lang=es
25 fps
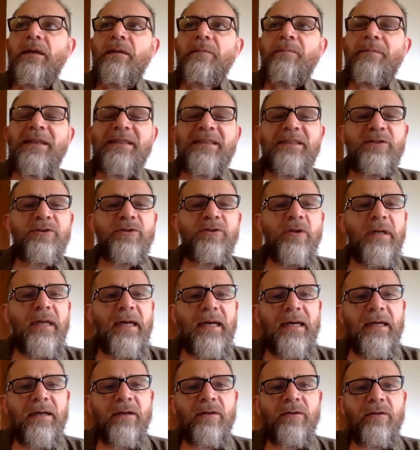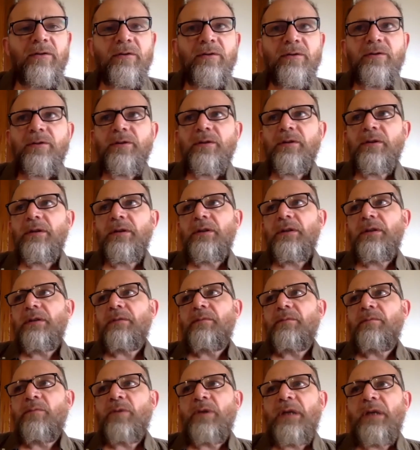pasillos largos,
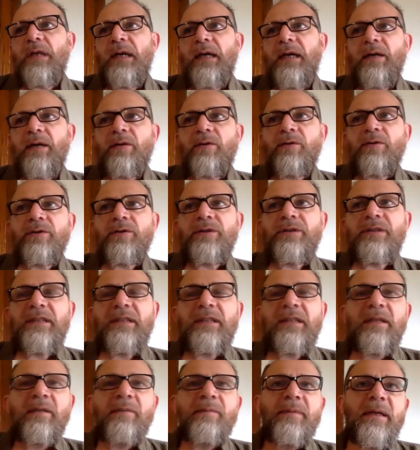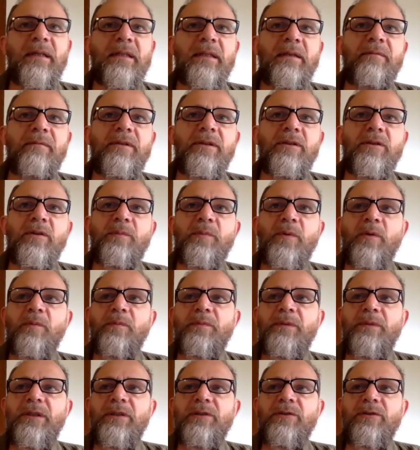muy largos, siete departamentos por
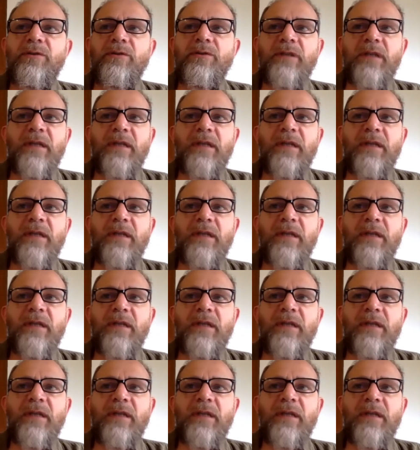piso,